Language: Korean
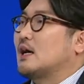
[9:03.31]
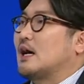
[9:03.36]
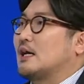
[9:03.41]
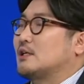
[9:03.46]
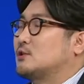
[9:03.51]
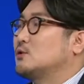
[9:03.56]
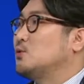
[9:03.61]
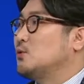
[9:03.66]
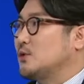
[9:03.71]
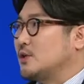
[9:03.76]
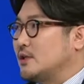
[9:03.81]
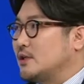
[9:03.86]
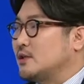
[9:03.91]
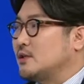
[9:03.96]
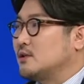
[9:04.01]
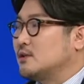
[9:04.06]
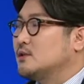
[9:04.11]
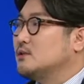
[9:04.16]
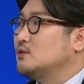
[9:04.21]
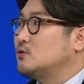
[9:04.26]
가지고
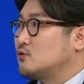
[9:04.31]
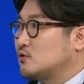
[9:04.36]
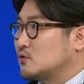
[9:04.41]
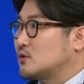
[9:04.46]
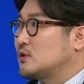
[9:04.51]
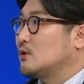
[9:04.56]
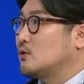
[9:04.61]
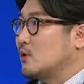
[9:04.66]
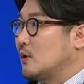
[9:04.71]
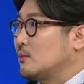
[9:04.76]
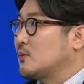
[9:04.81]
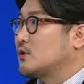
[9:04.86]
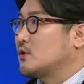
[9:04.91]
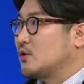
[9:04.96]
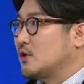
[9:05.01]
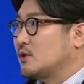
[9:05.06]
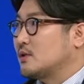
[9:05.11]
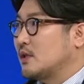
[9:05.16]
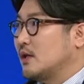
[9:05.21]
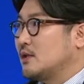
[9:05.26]
있는 축제로 한번
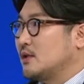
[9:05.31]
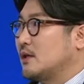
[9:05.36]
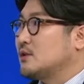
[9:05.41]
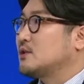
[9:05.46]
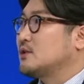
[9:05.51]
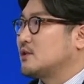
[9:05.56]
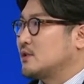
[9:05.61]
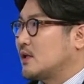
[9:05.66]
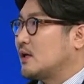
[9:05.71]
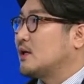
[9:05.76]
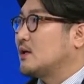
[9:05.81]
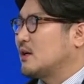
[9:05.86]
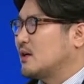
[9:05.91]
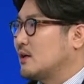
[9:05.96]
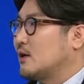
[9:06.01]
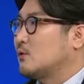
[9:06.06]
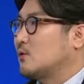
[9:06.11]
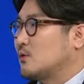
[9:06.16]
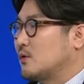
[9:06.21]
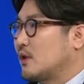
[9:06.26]
기획될
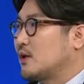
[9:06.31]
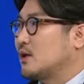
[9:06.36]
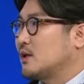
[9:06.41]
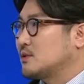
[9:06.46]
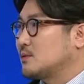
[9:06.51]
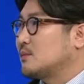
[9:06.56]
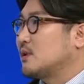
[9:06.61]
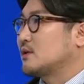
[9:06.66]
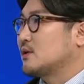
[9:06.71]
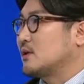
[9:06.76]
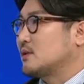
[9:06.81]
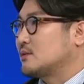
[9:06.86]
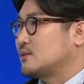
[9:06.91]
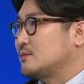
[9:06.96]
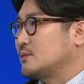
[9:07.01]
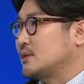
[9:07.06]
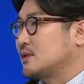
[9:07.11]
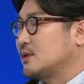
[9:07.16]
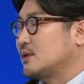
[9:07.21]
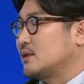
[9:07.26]
예정이다라고 생각하시면 될 것
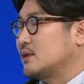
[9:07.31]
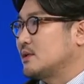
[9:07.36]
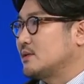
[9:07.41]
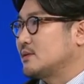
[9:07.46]
같습니다.